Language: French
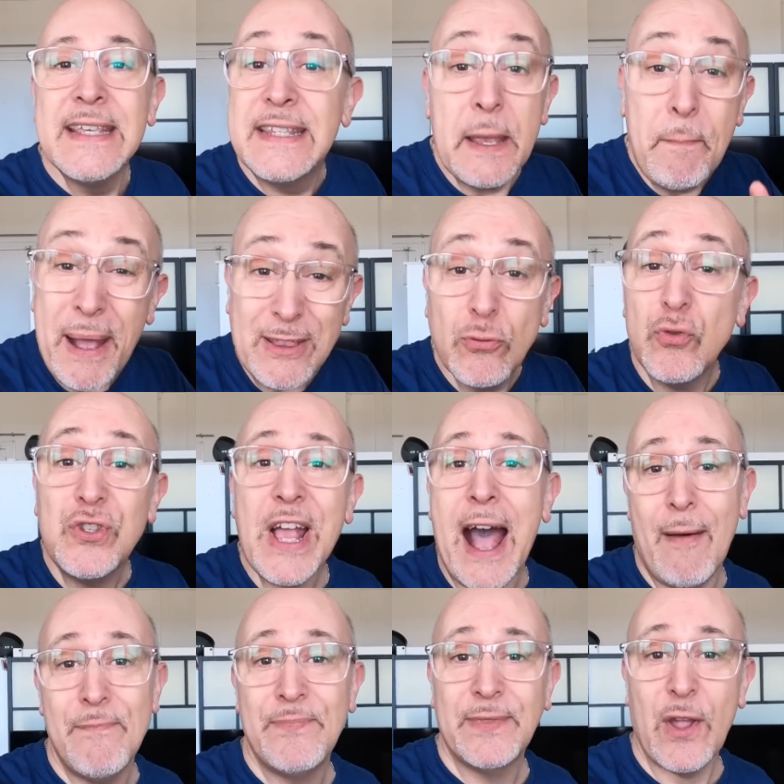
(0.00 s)
C'est pas tout
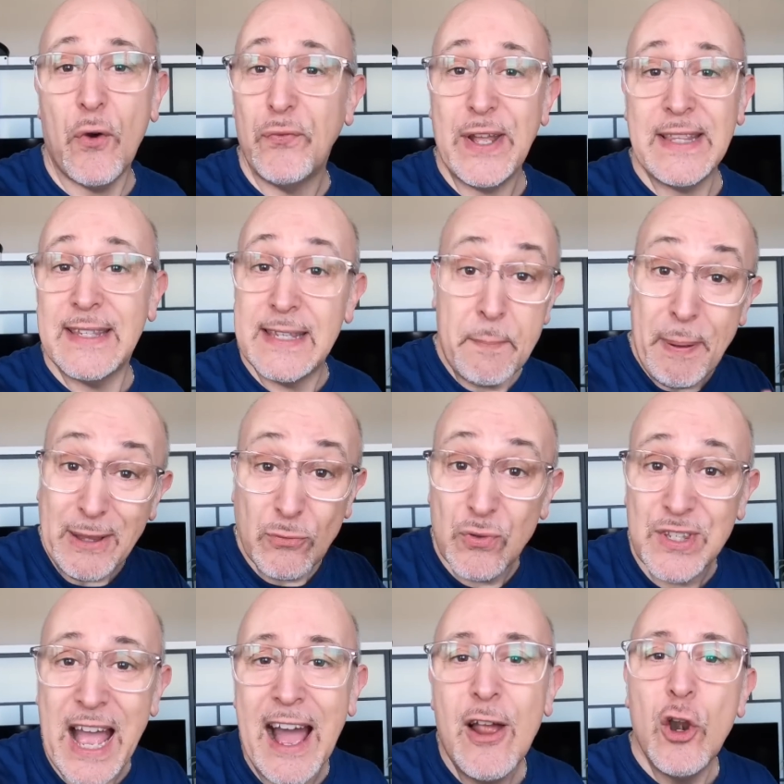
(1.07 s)
ça. En fait, c'est pas tout
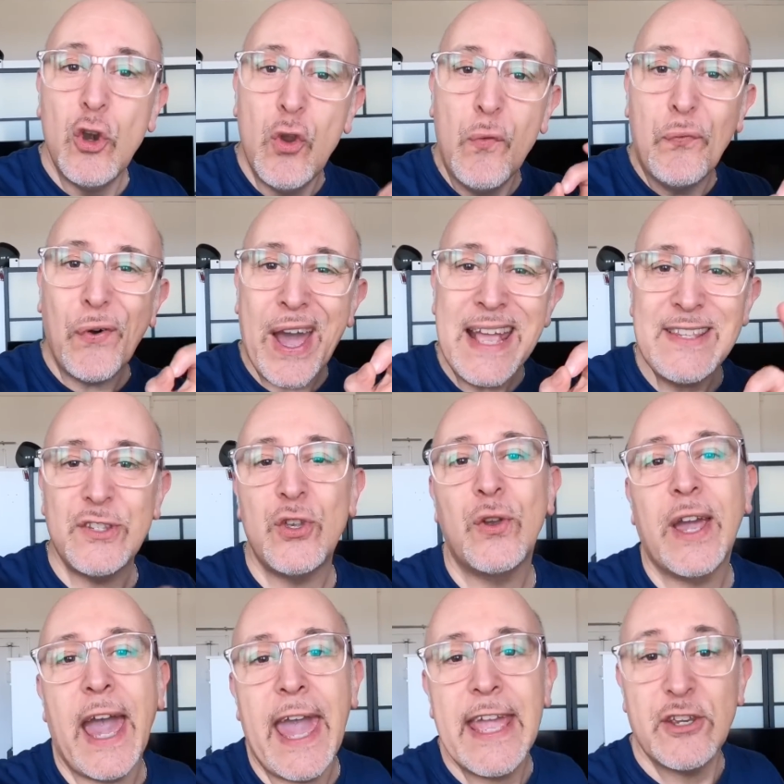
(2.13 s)
ça. Le vrai
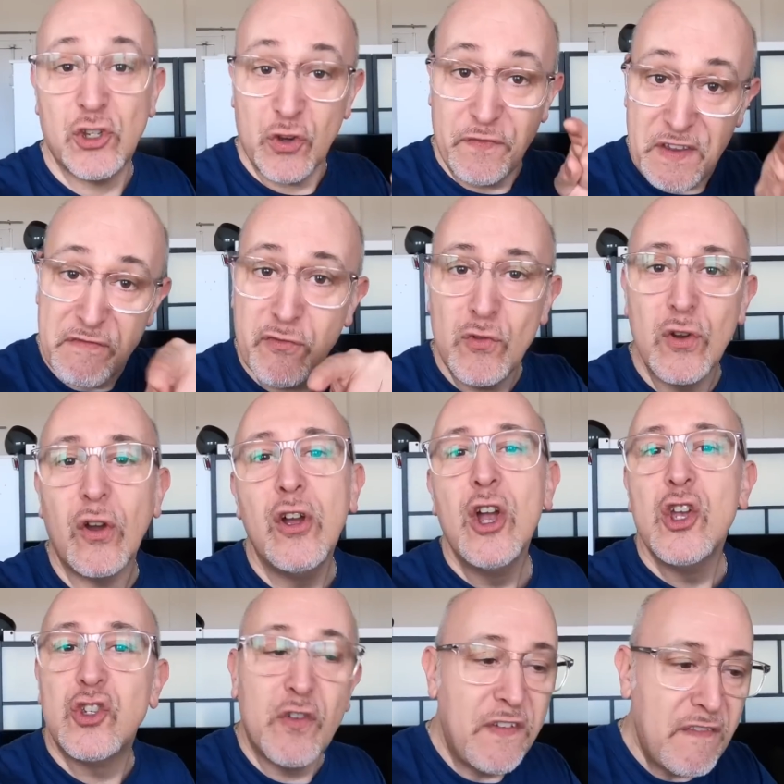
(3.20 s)
secret, je vais vous le,
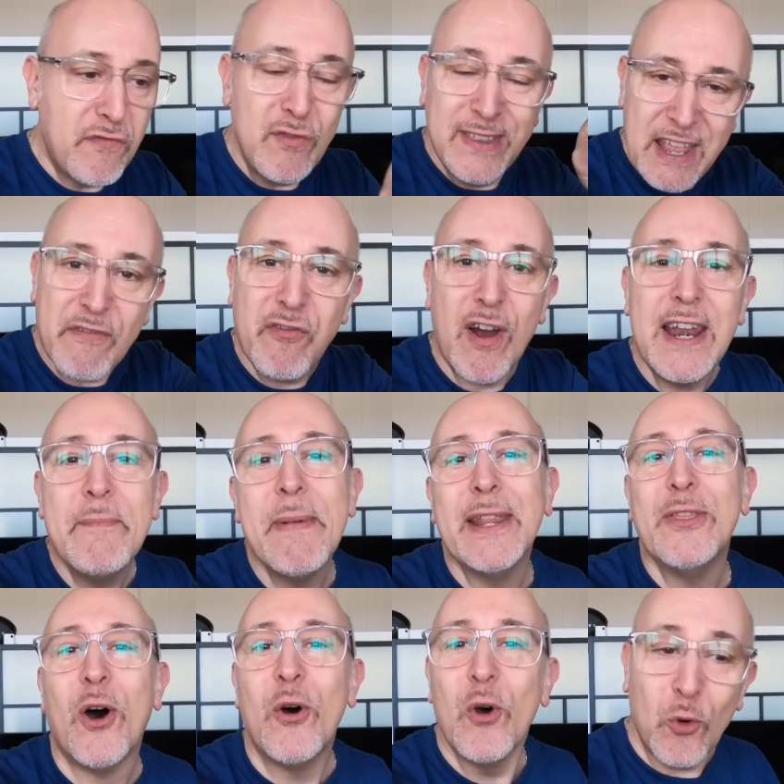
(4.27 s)
je vais vous le dévoiler
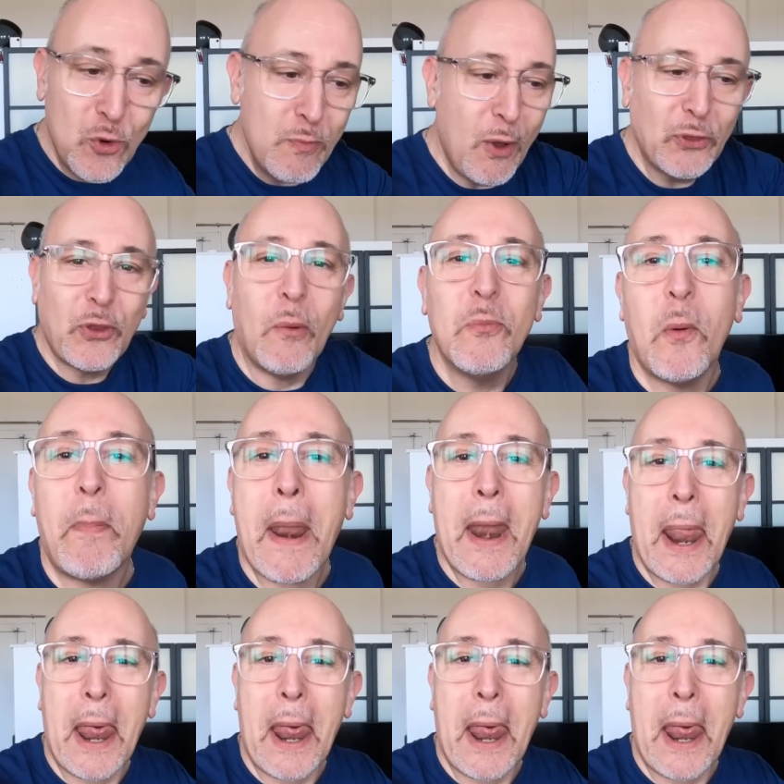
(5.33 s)
maintenant. Roulement de tambour.